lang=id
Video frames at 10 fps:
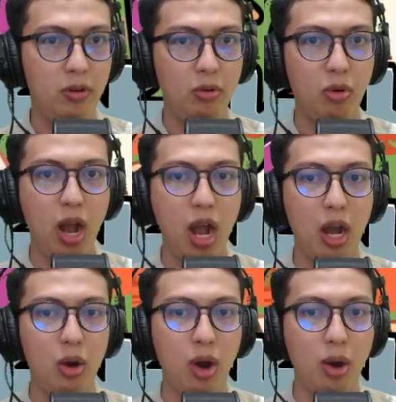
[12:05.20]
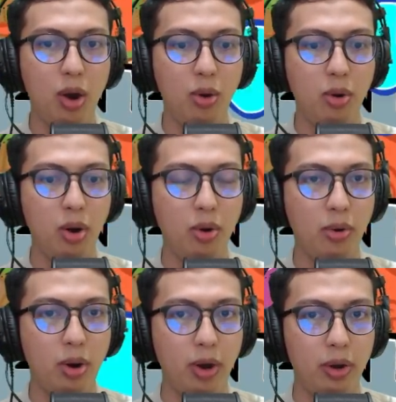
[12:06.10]
Wow, wow, wow, wow, wow,
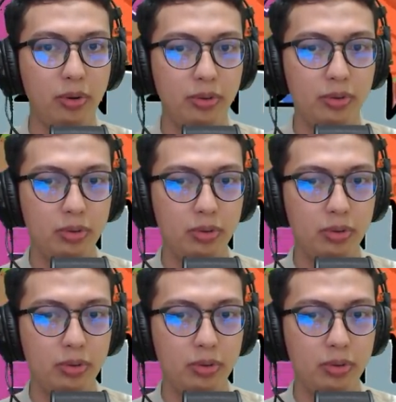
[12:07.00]
wow, wow.